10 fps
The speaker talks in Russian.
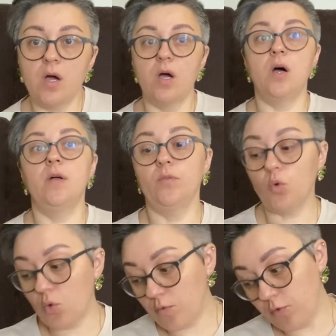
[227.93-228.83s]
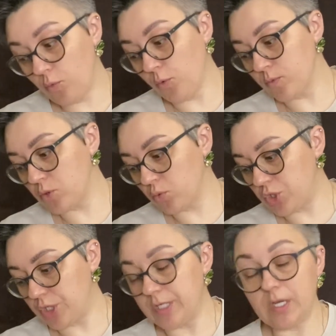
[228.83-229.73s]
А, но в любом
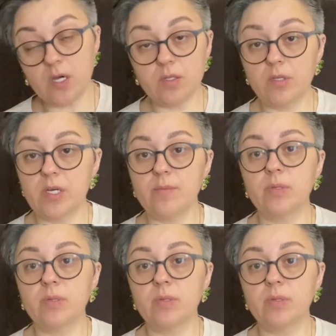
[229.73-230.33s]
случае я Дарья